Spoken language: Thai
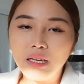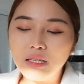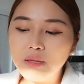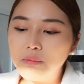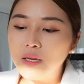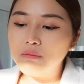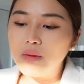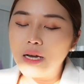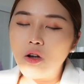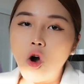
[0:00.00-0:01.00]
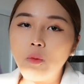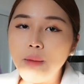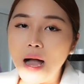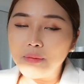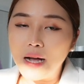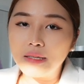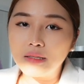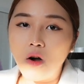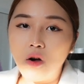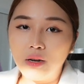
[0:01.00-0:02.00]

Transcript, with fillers: ที่เป็นใบออกแบบการสอ